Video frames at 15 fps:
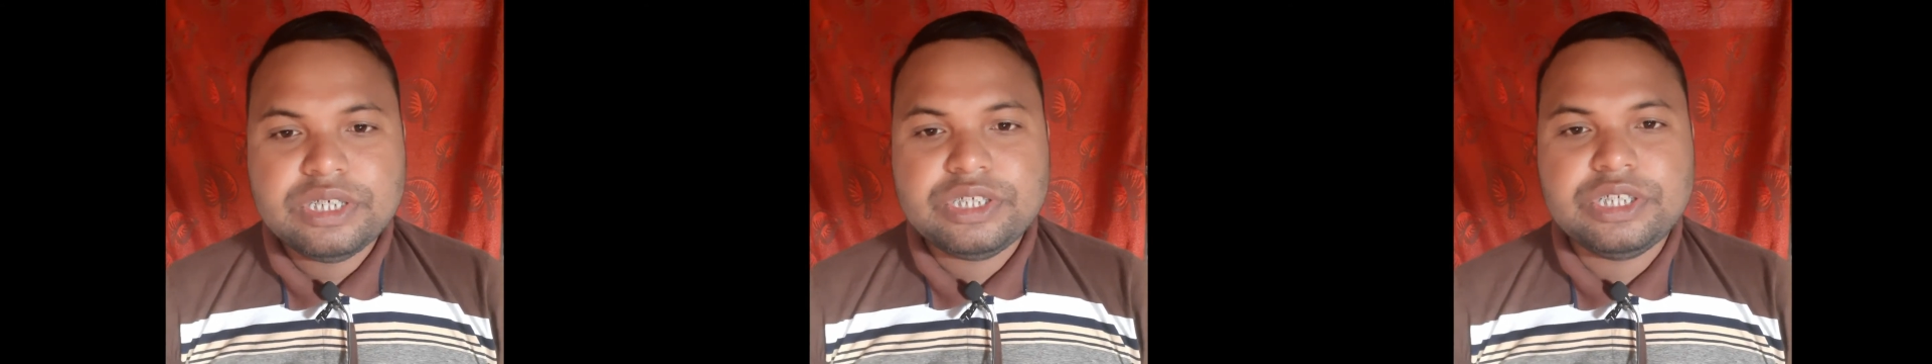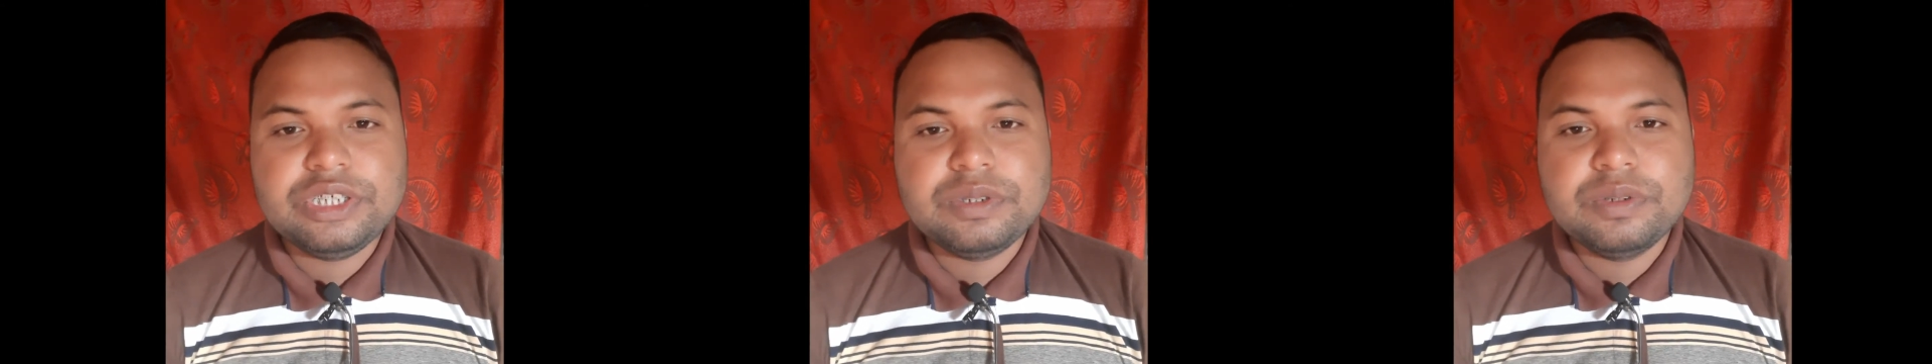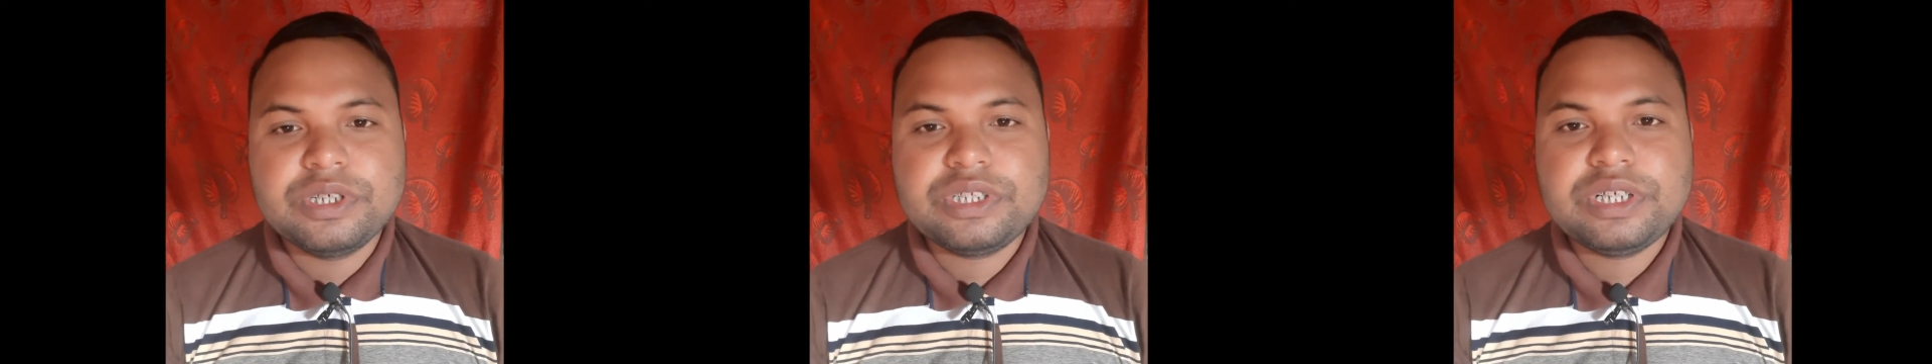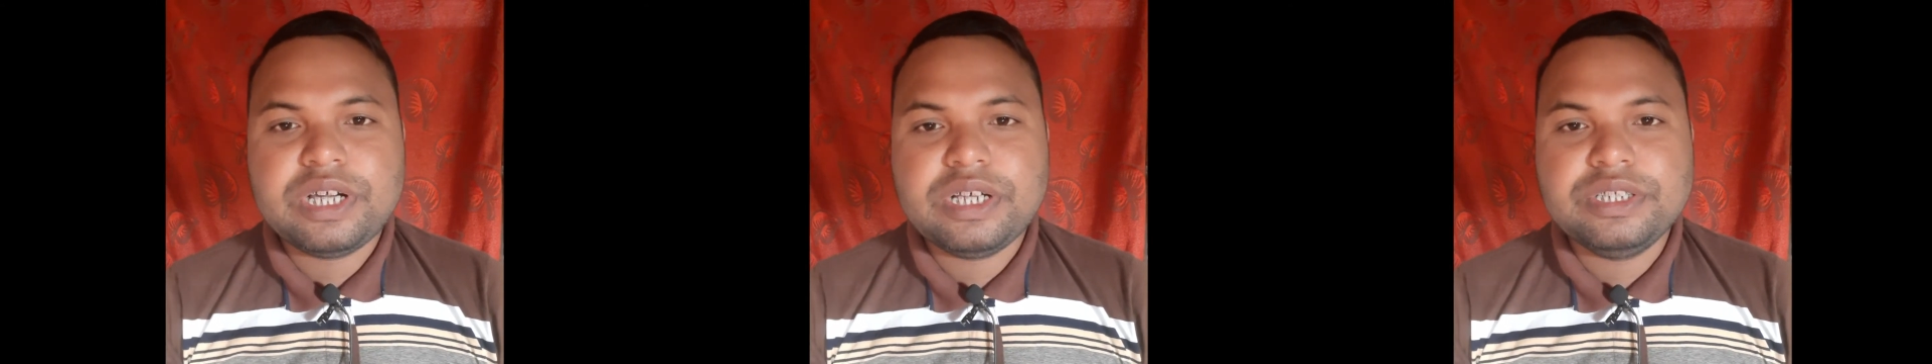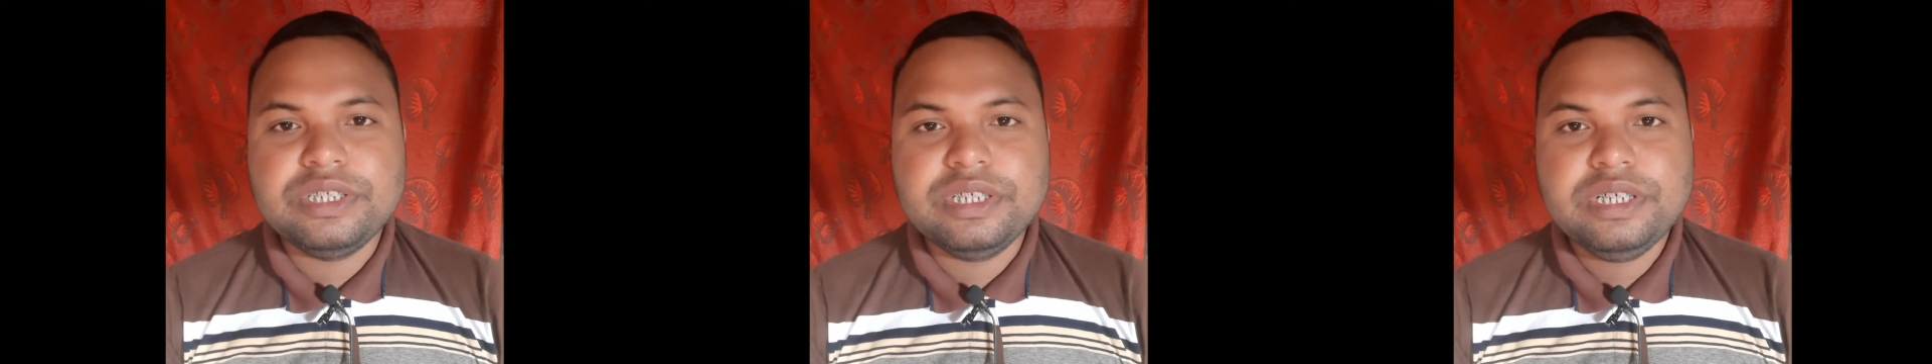শিকড়ের
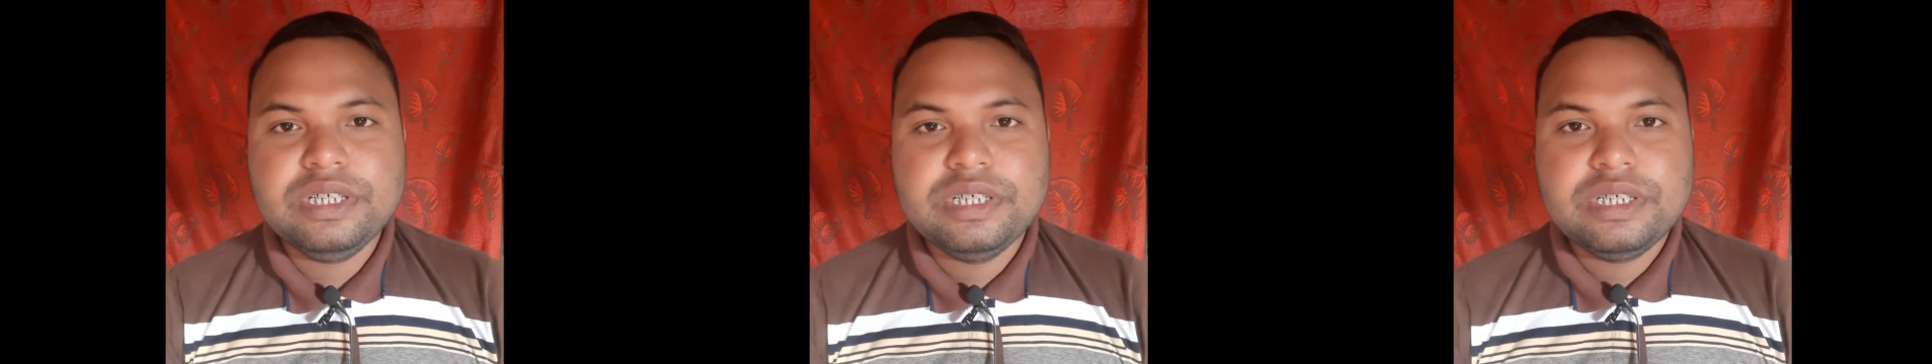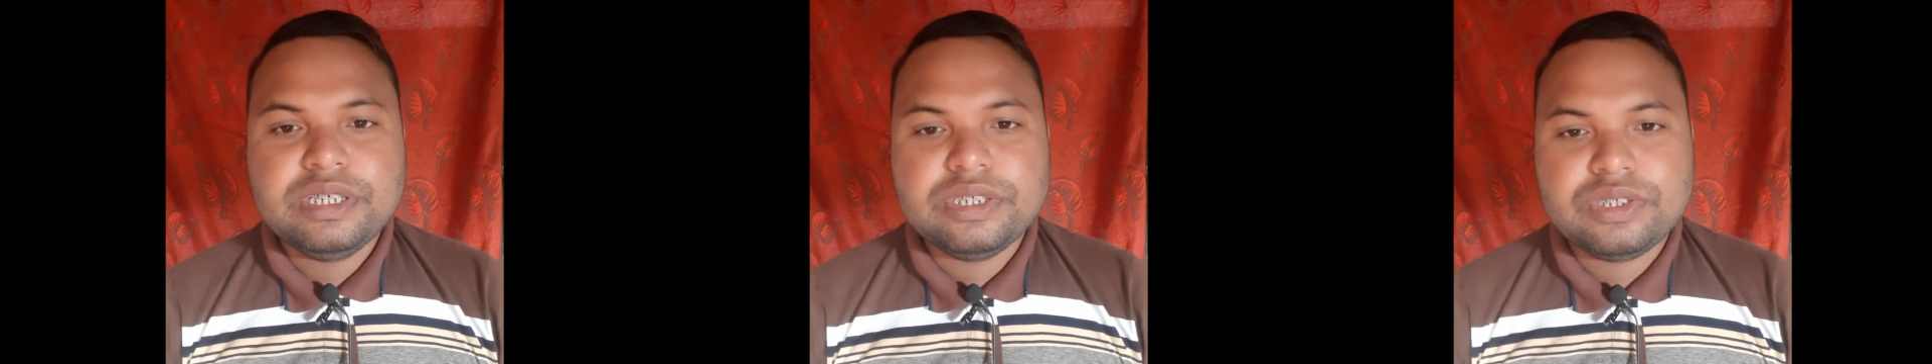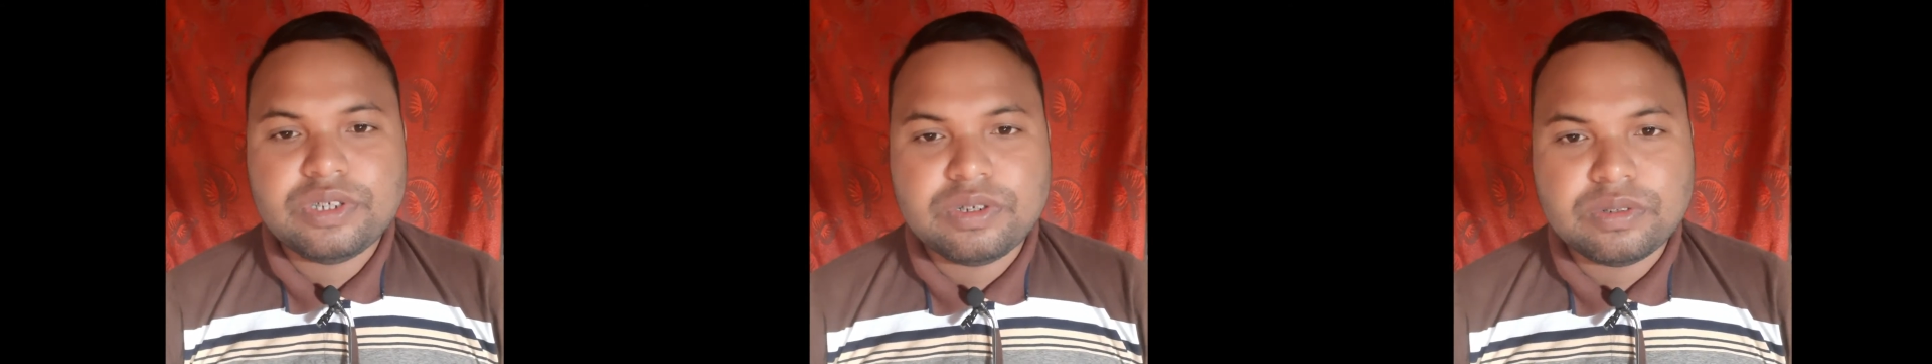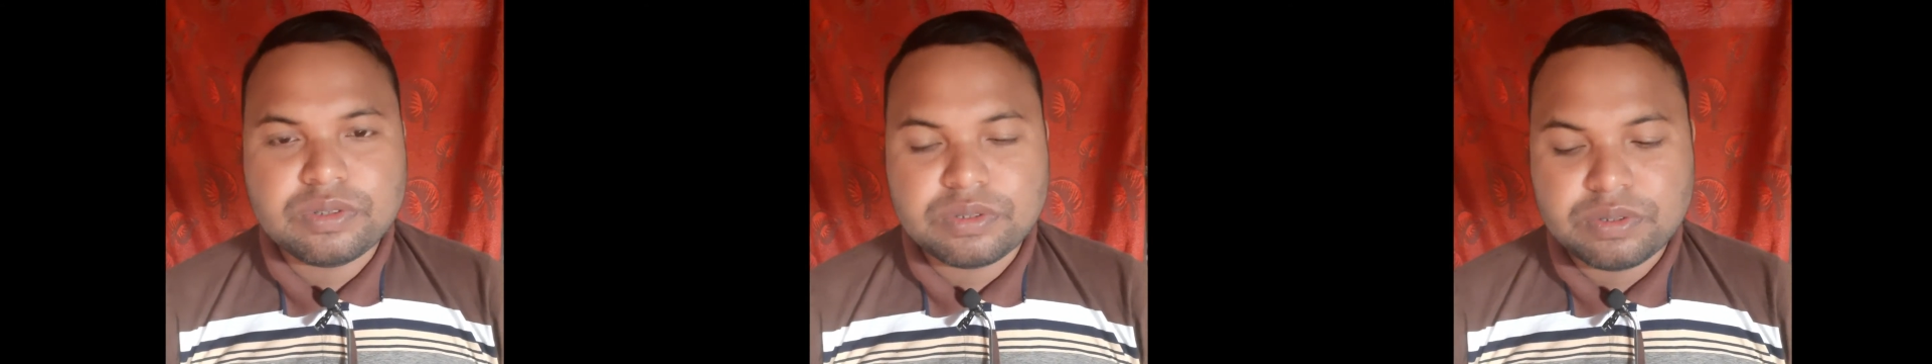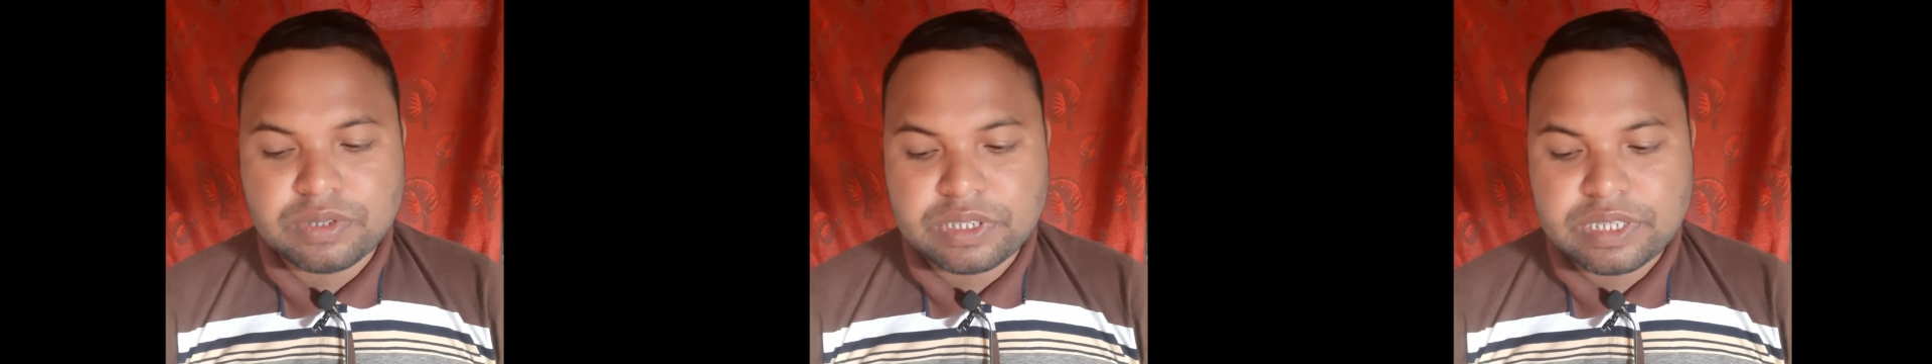সাহায্যে সংগ্রহ
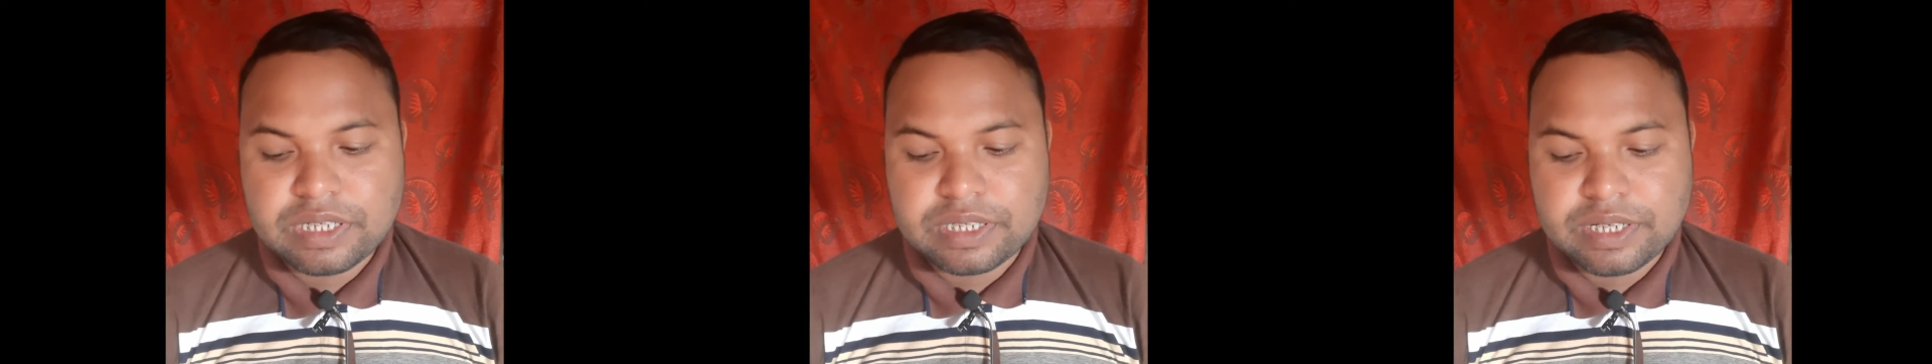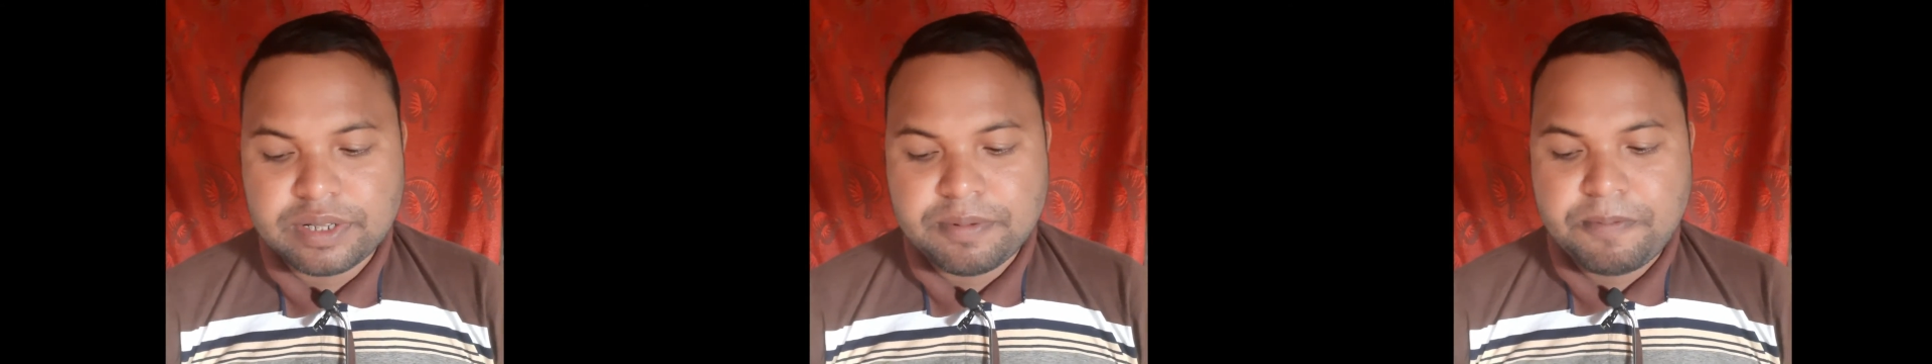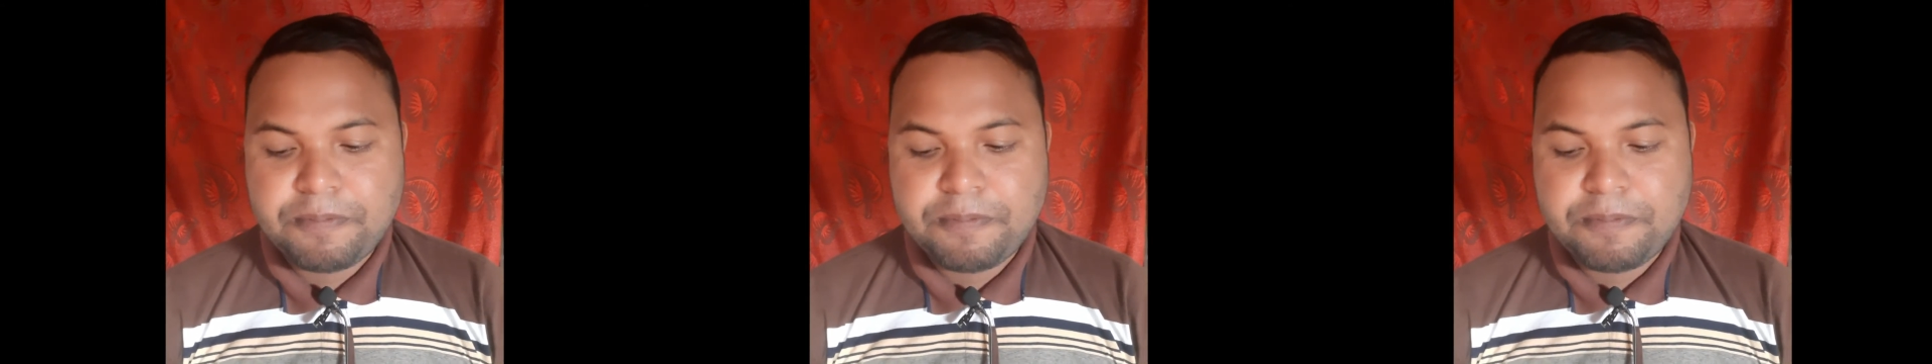করে থাকে